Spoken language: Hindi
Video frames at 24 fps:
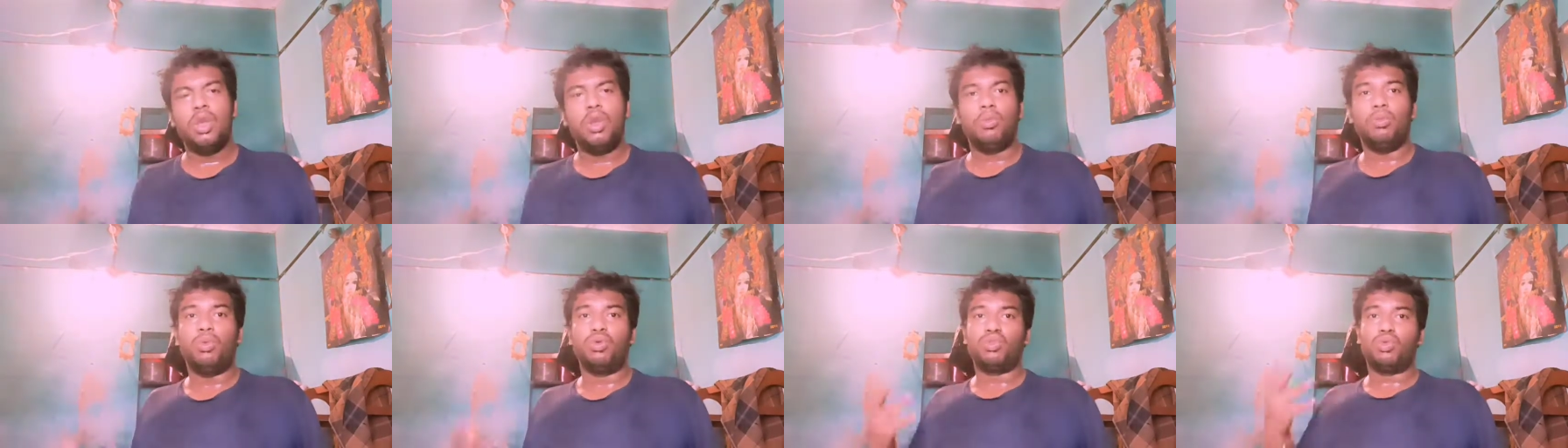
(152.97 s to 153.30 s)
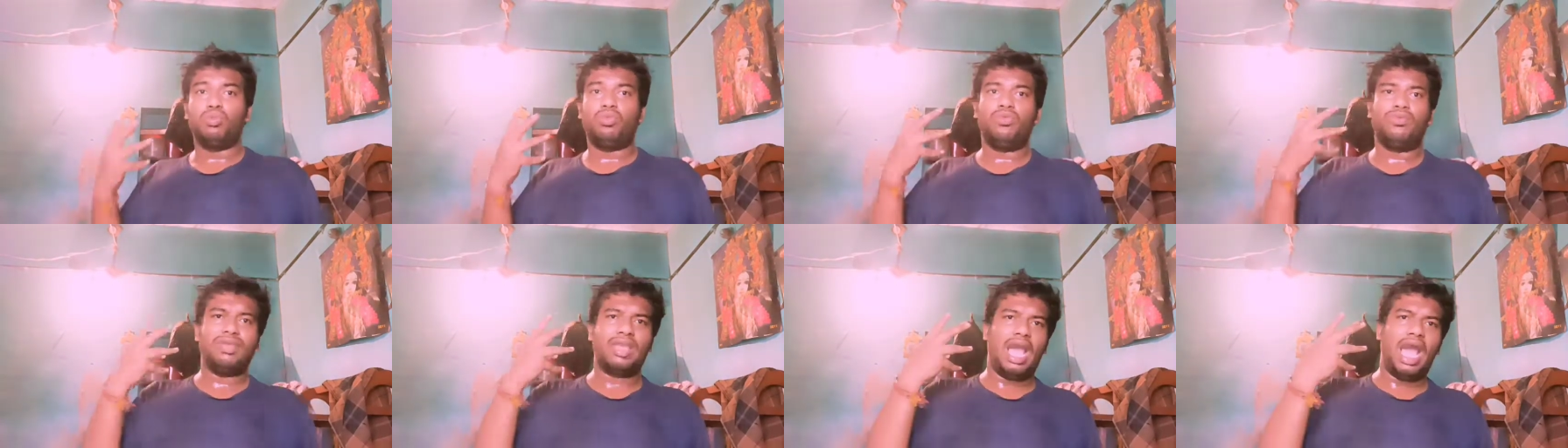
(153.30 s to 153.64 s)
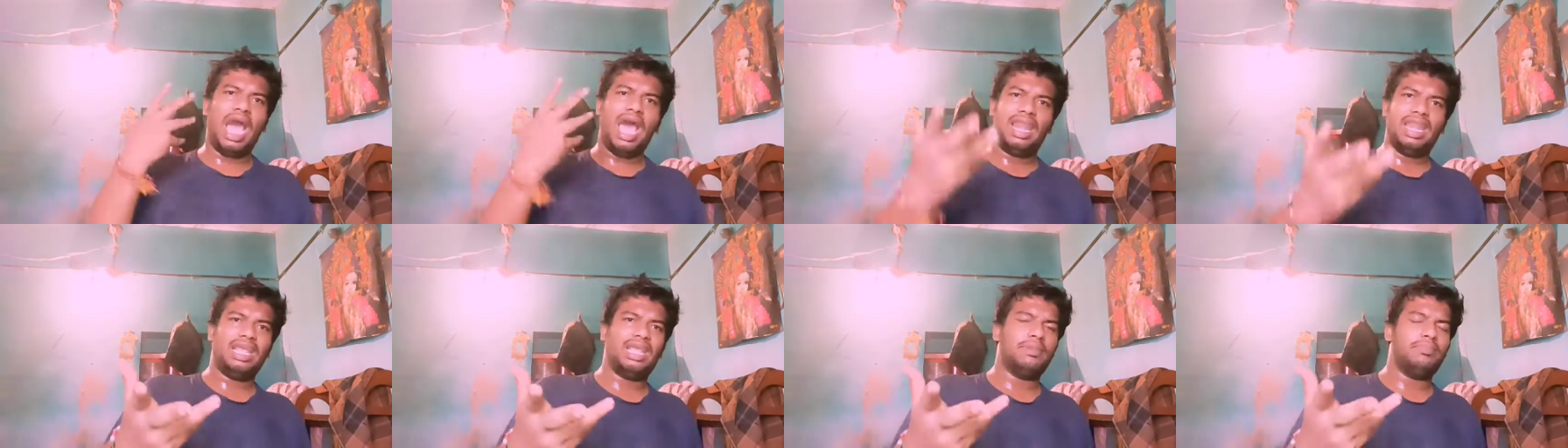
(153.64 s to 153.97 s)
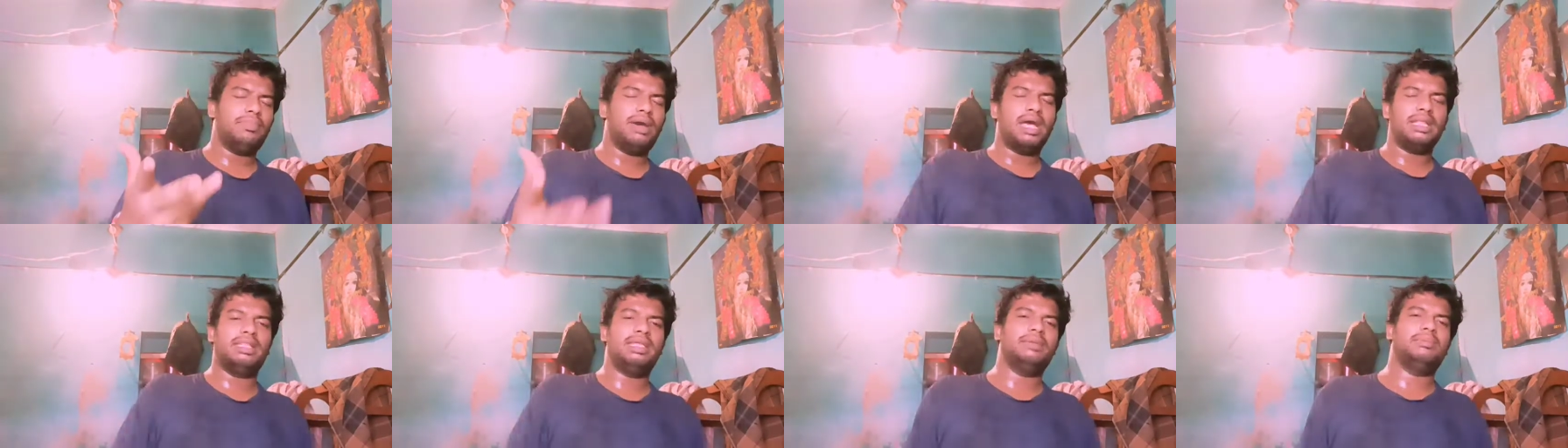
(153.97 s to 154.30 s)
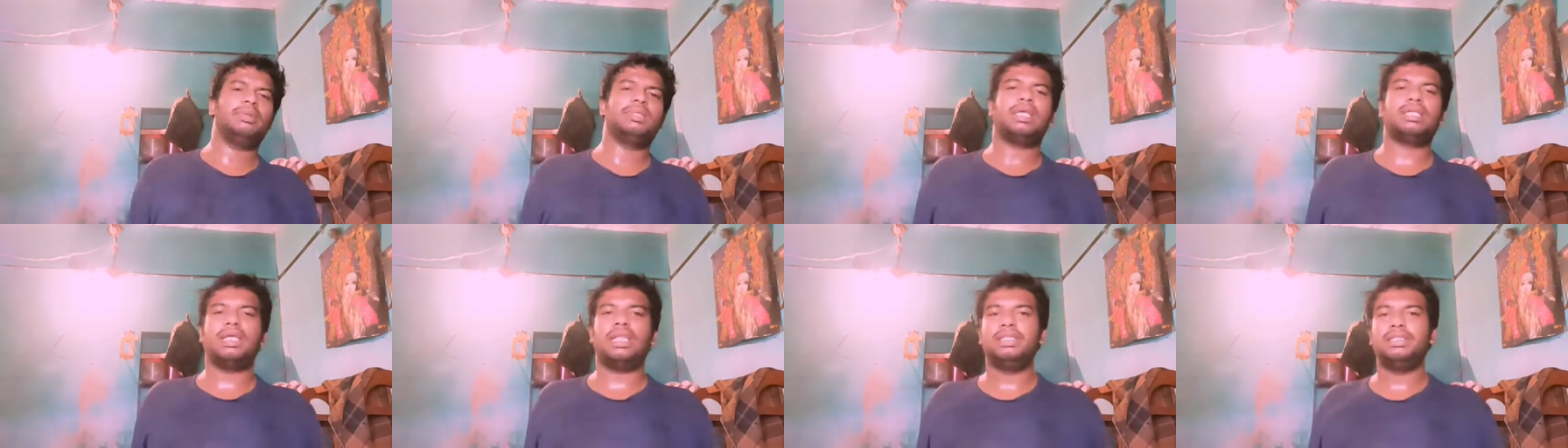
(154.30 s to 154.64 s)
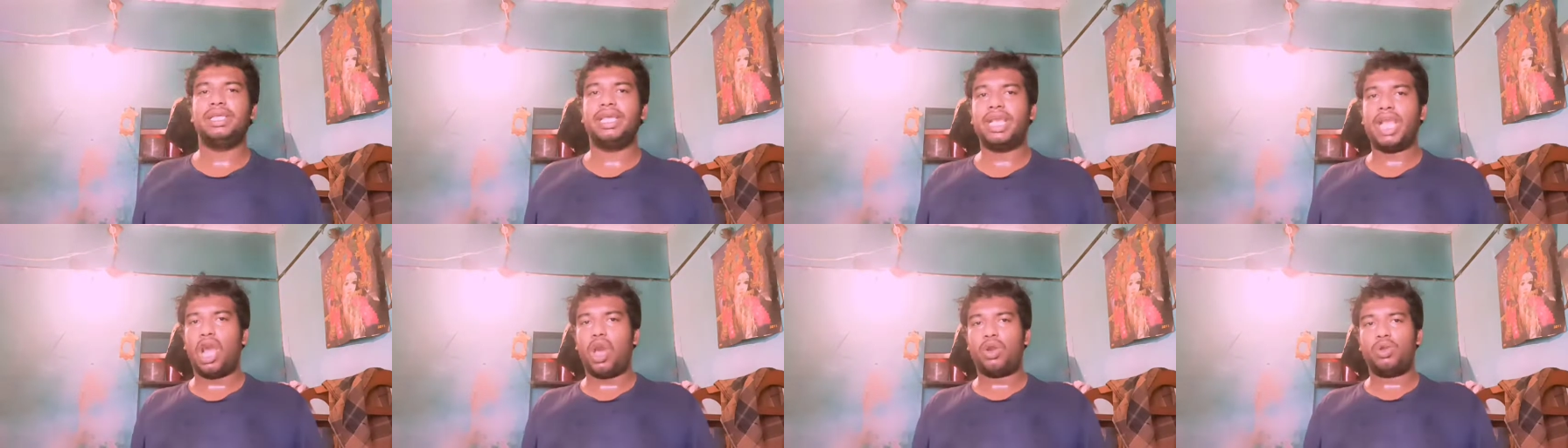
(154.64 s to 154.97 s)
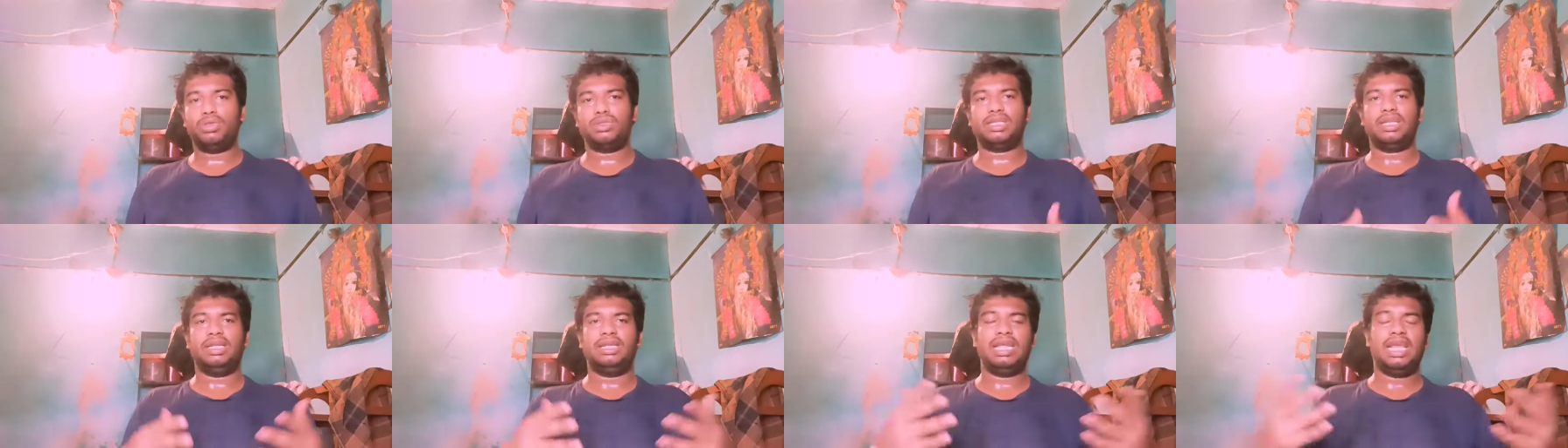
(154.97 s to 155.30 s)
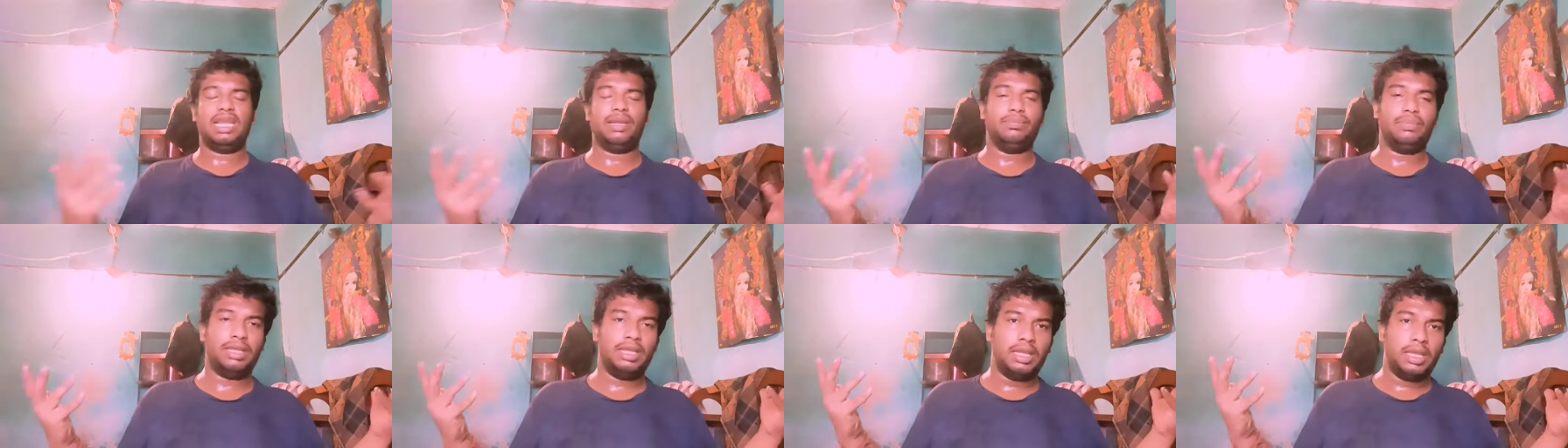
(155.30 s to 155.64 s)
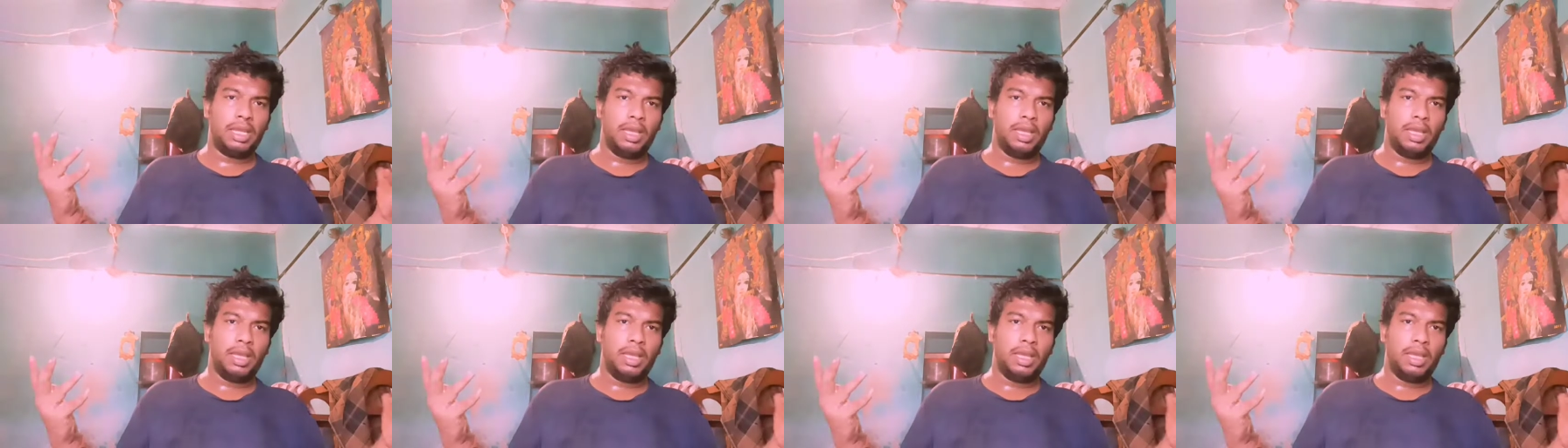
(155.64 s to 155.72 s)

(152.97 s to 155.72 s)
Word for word: वो तो मूवी आने के बाद ही पता चल जाएगा और उसकी डेट भी